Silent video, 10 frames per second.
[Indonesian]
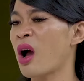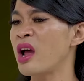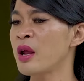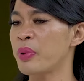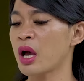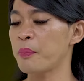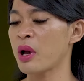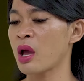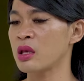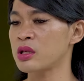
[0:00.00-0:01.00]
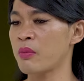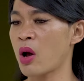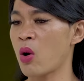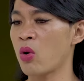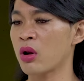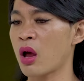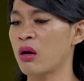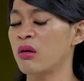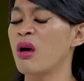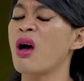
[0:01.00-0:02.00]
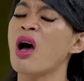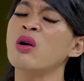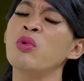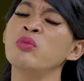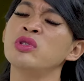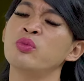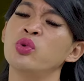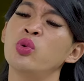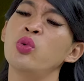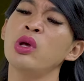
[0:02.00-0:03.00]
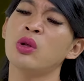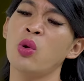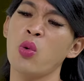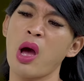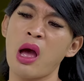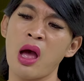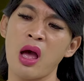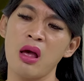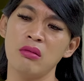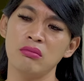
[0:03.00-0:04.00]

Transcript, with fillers: nggak ada peka yang sama orang. Aku mau minjem duit loh, Wak.